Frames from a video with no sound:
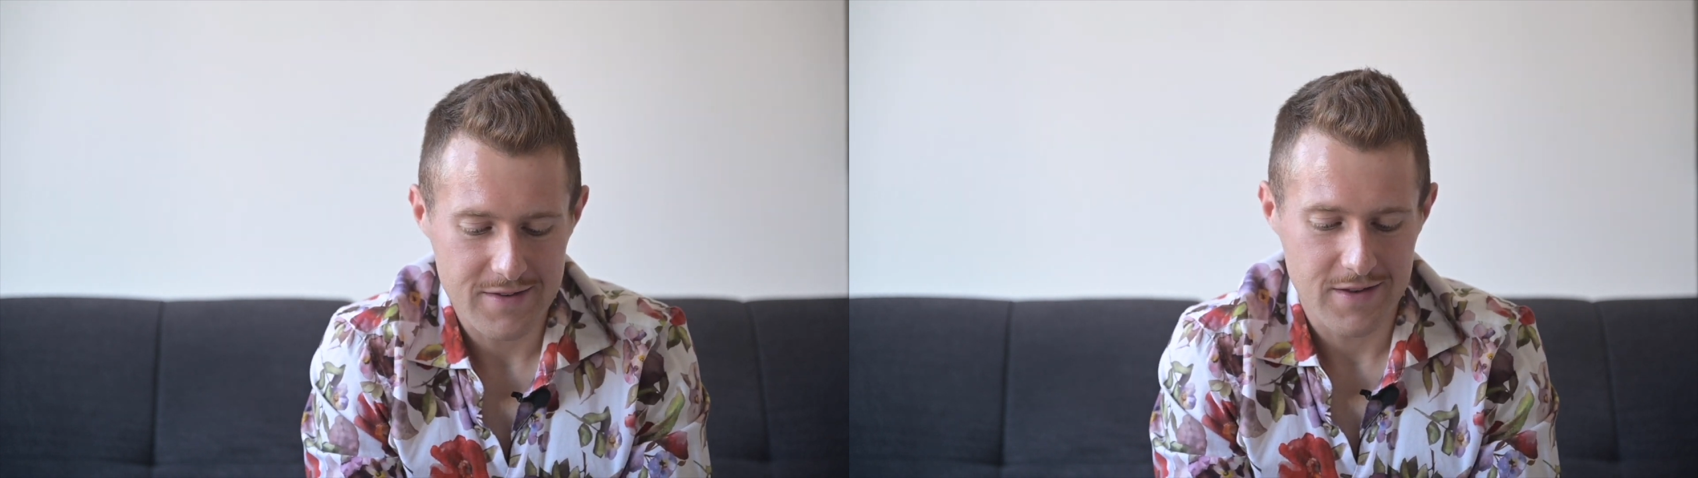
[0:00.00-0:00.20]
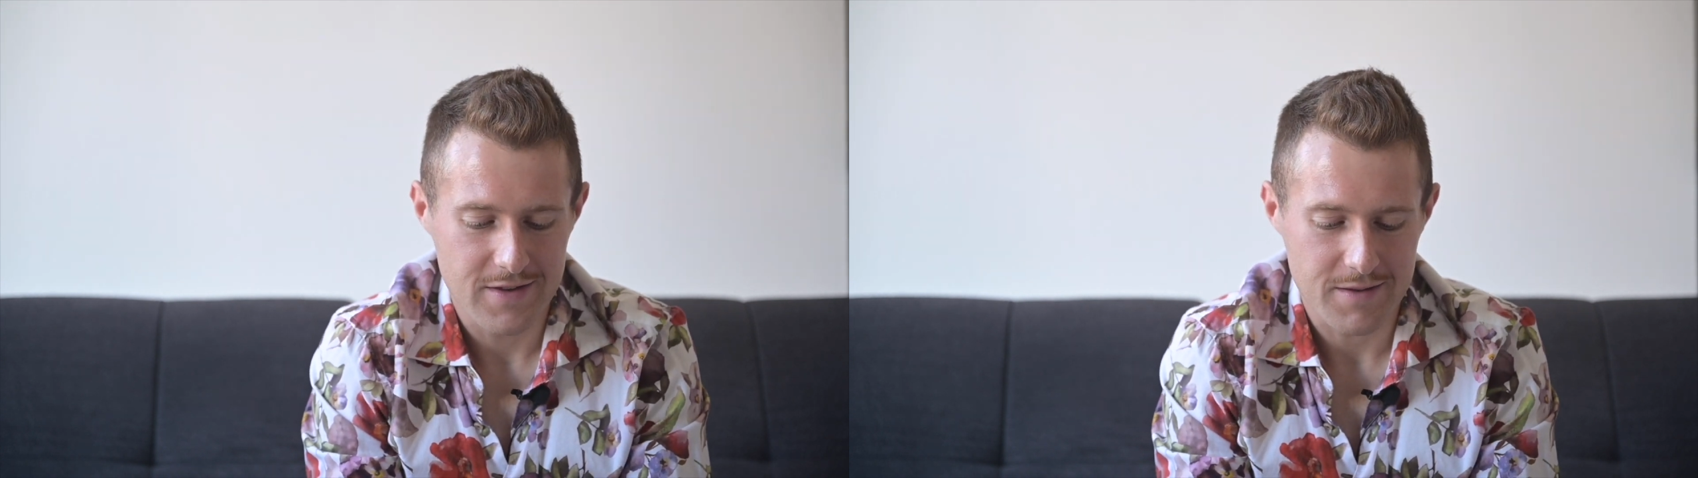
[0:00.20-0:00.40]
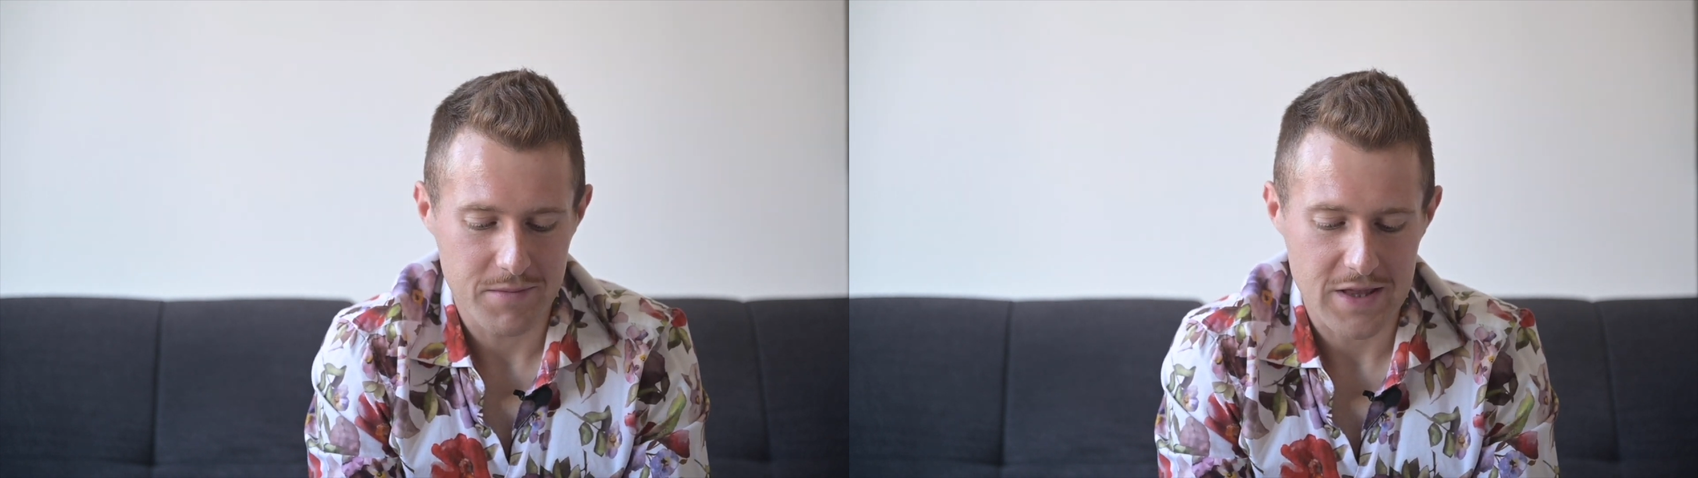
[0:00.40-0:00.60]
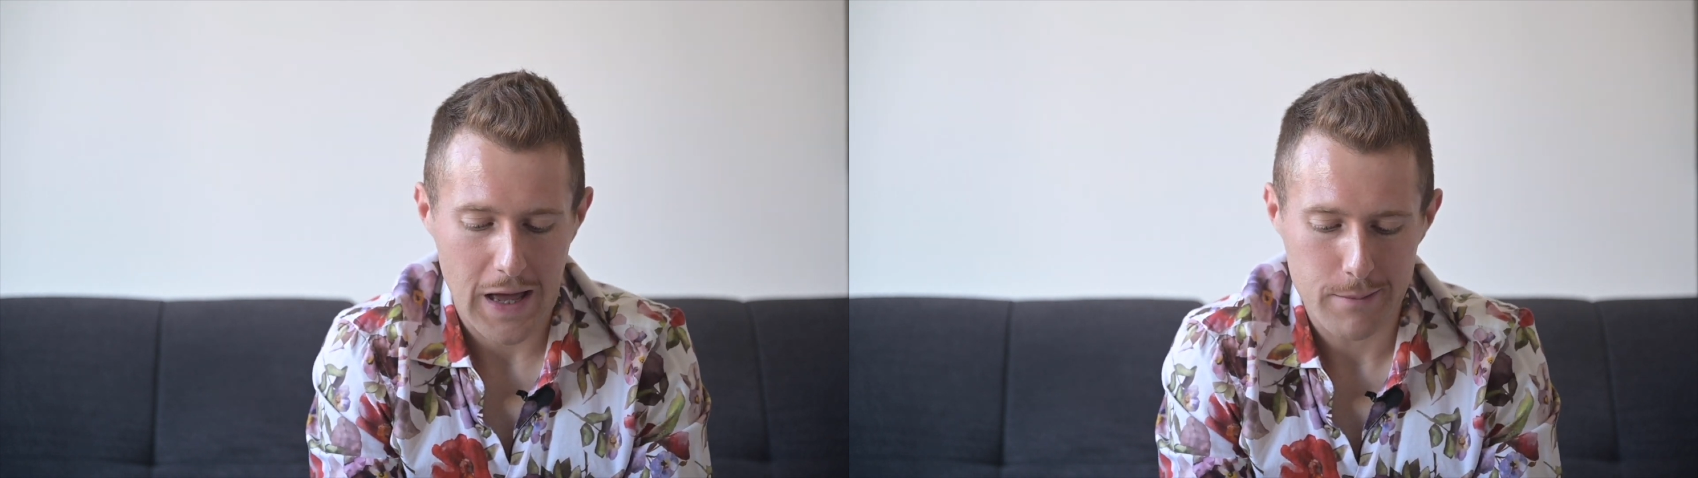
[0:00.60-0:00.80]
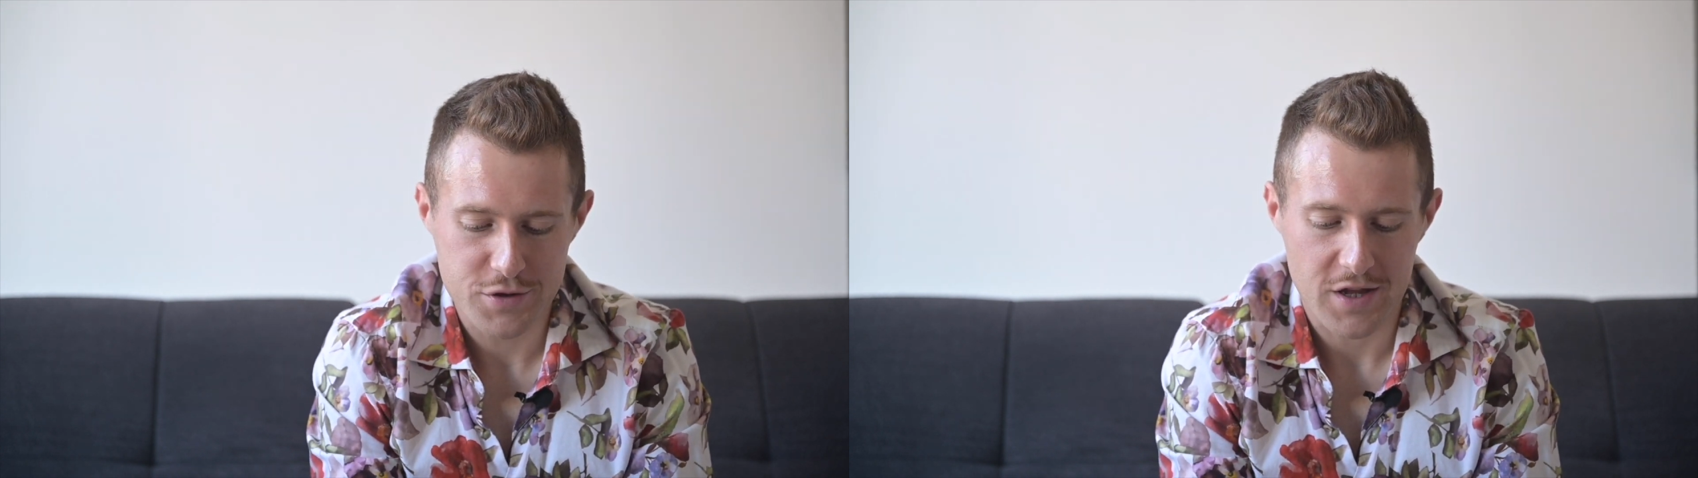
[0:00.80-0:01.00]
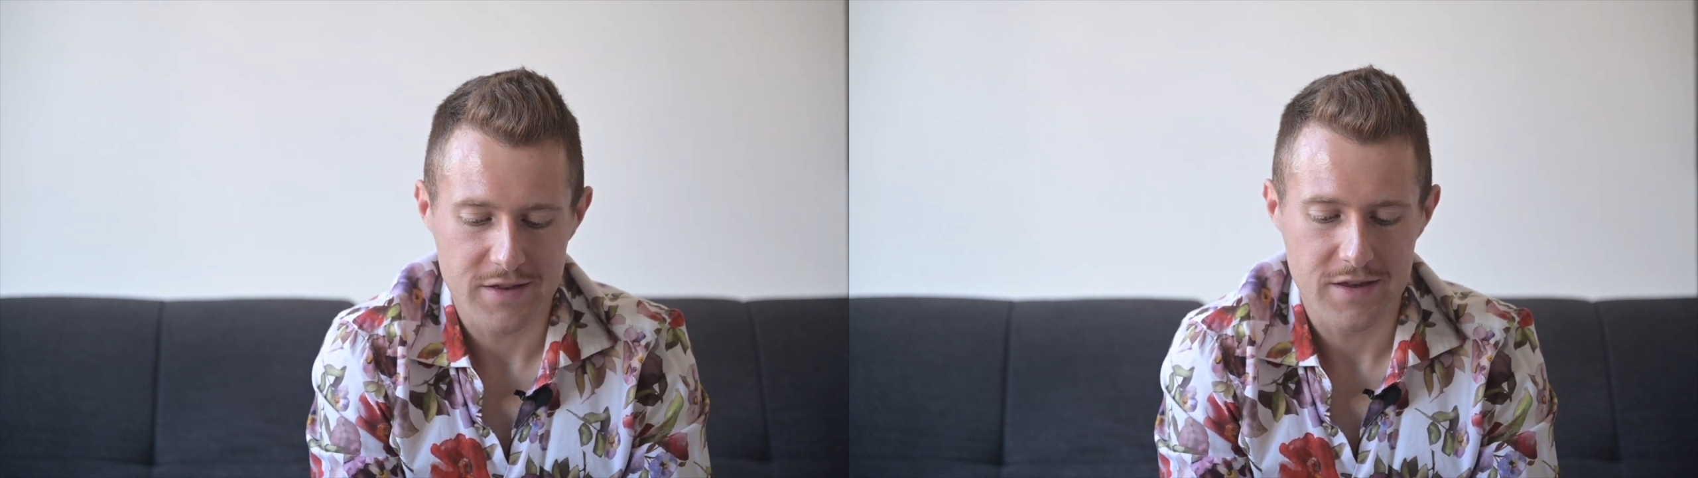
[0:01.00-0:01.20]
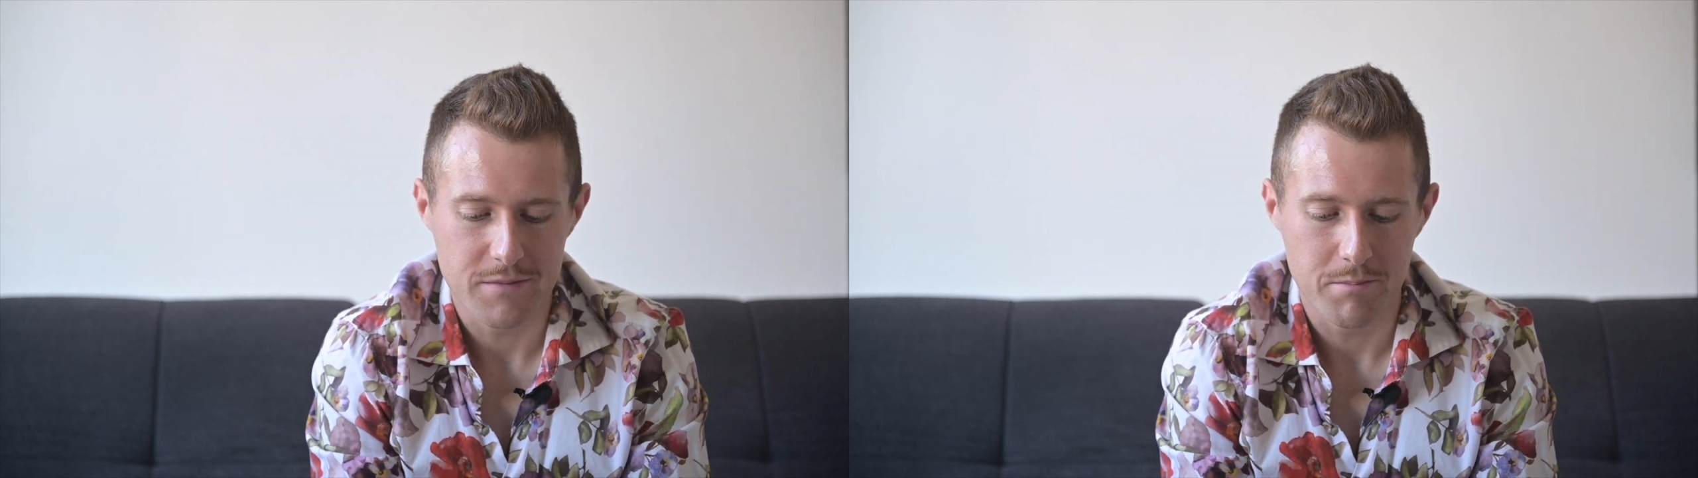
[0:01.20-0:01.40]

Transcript: den ich mit Abstand den